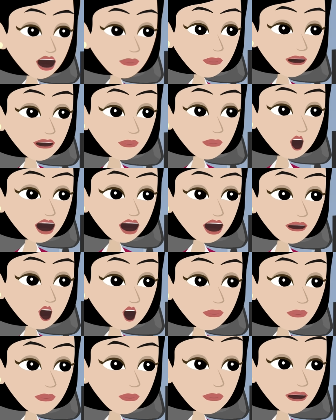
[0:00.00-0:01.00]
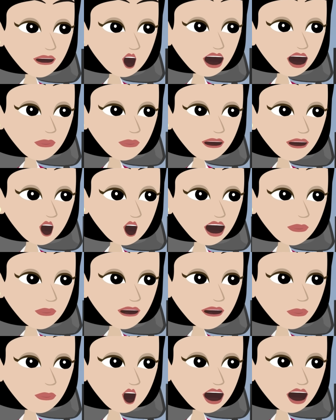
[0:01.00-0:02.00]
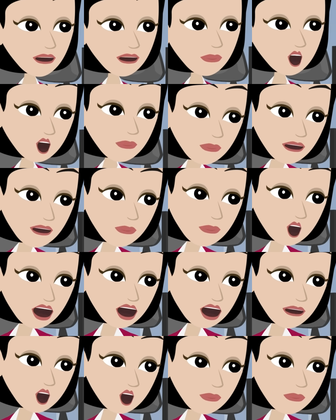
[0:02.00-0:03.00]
لا أدري، لكنني أظن أن الأمر مهم.